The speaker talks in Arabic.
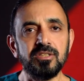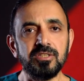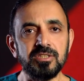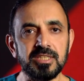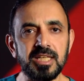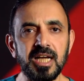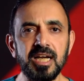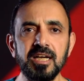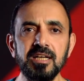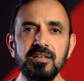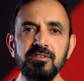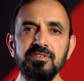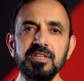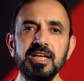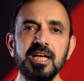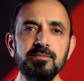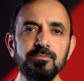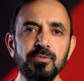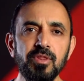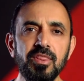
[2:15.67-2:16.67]
ندخل
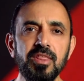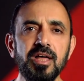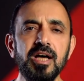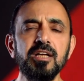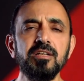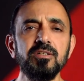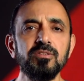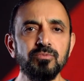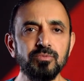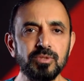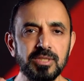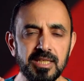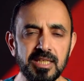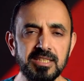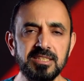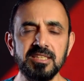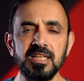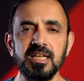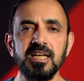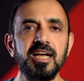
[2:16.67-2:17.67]
فيها المنظار
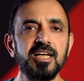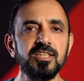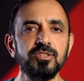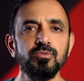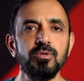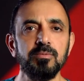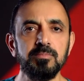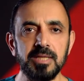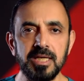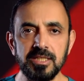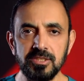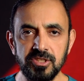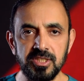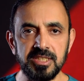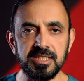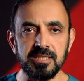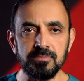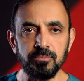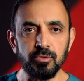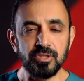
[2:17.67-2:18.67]
ونكسر الحصوة
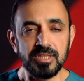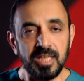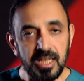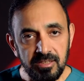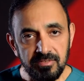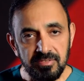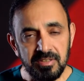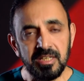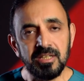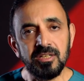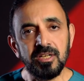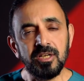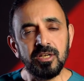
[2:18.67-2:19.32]
بأجهزة مختلفة